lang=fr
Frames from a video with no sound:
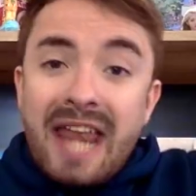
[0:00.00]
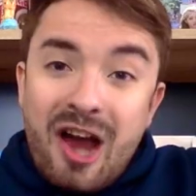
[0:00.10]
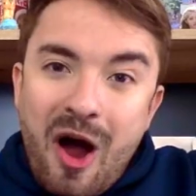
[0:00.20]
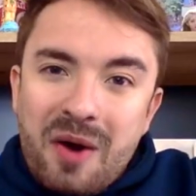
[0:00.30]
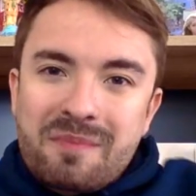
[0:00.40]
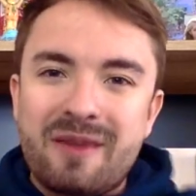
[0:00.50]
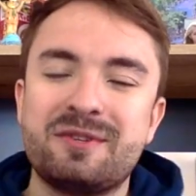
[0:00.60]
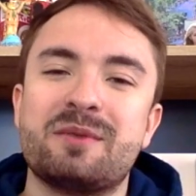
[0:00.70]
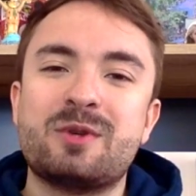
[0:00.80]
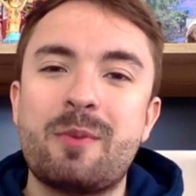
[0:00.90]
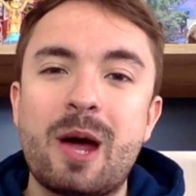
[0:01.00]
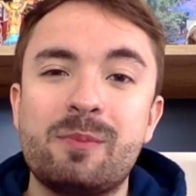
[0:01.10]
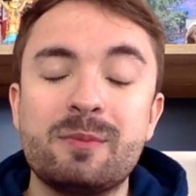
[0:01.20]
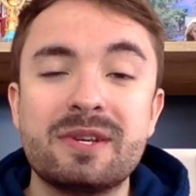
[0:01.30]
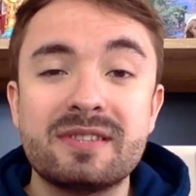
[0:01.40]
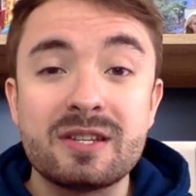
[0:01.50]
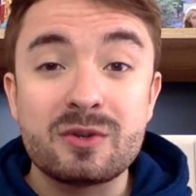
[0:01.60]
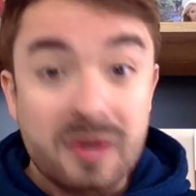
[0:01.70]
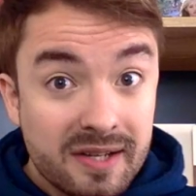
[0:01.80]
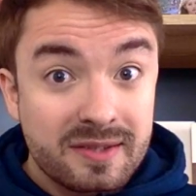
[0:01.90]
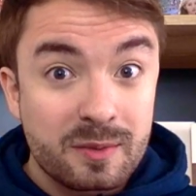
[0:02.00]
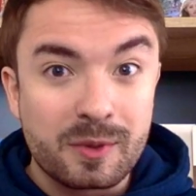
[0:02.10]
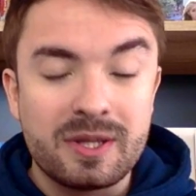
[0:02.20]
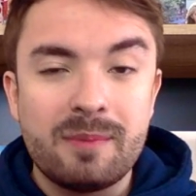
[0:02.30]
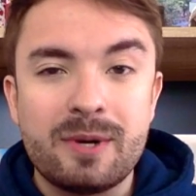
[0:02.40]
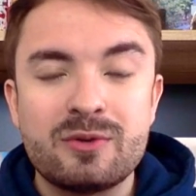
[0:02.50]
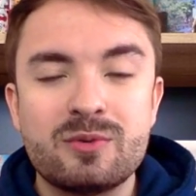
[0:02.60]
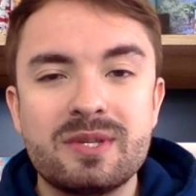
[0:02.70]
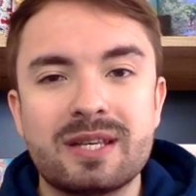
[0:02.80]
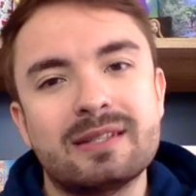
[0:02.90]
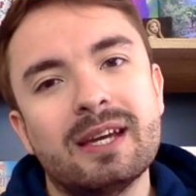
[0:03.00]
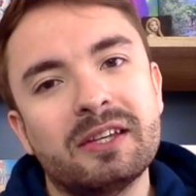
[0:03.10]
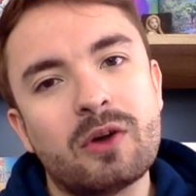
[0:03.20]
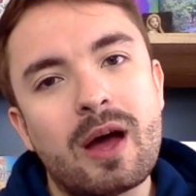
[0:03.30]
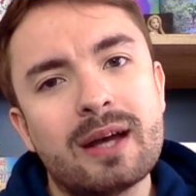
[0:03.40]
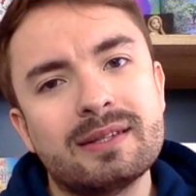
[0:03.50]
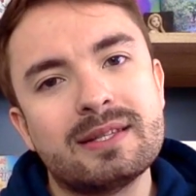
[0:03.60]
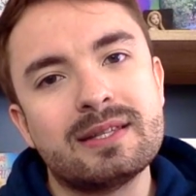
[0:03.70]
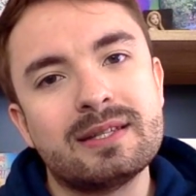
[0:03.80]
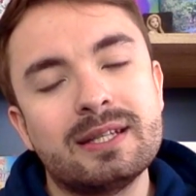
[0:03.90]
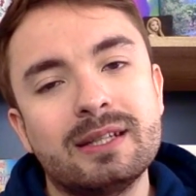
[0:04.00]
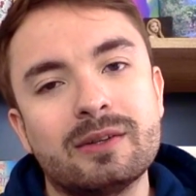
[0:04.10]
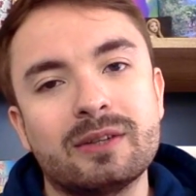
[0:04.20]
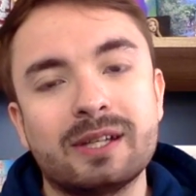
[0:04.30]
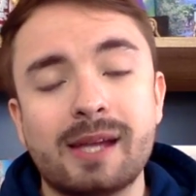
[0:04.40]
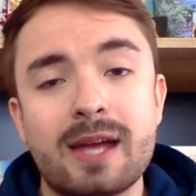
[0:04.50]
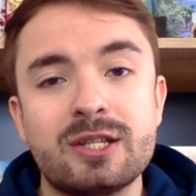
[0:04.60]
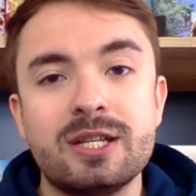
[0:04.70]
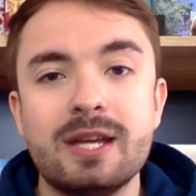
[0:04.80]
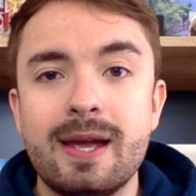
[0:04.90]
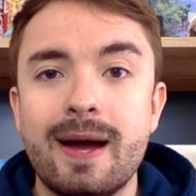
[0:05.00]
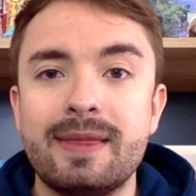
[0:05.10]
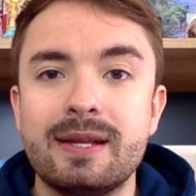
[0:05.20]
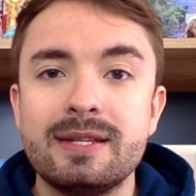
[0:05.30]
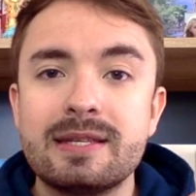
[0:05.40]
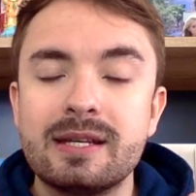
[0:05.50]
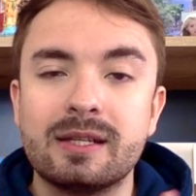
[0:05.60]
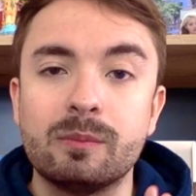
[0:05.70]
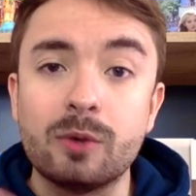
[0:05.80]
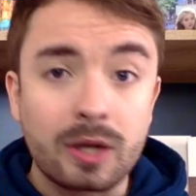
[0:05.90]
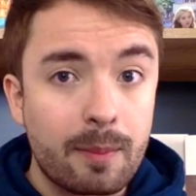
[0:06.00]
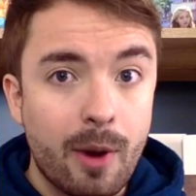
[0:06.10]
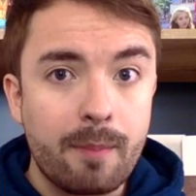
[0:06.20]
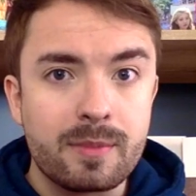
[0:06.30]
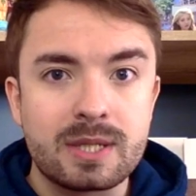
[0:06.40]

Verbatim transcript: Bonjour, bah nous sommes Parapluie, moi c'est Julien, si tu me connais pas, je suis un directeur artistique qui réagit et analyse des clips de K-pop,